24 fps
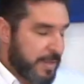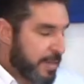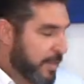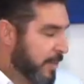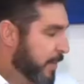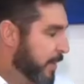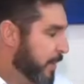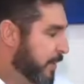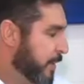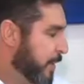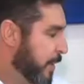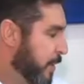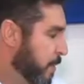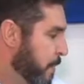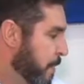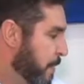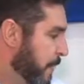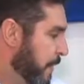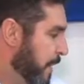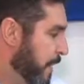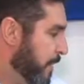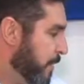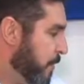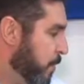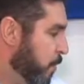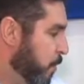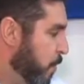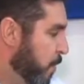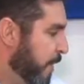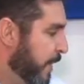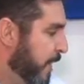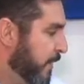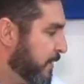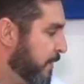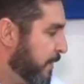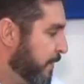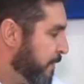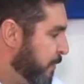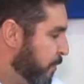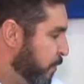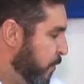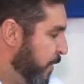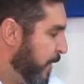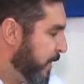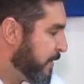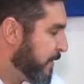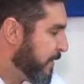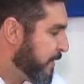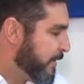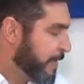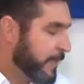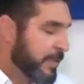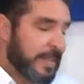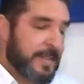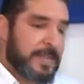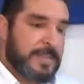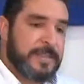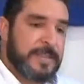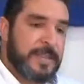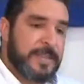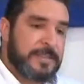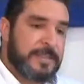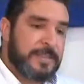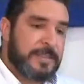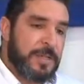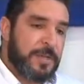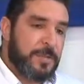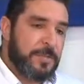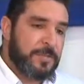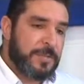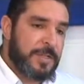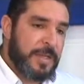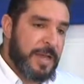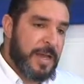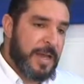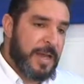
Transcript: Então, com essa, com essa sinalização, tem